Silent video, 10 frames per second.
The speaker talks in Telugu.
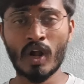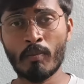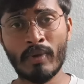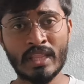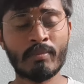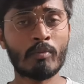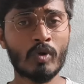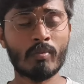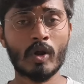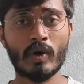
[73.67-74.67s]
ఒక పది
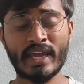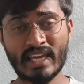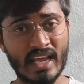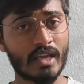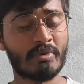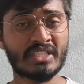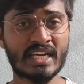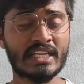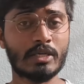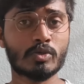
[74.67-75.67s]
పంపులు మనం ఎకరానికి
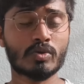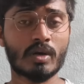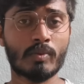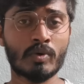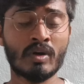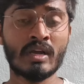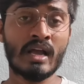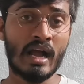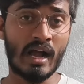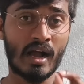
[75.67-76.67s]
పిచికారి చేస్తున్నప్పుడు
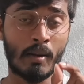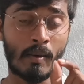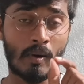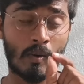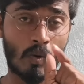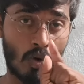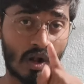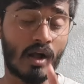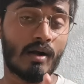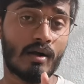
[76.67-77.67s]
ఆ
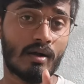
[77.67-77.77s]
ఒక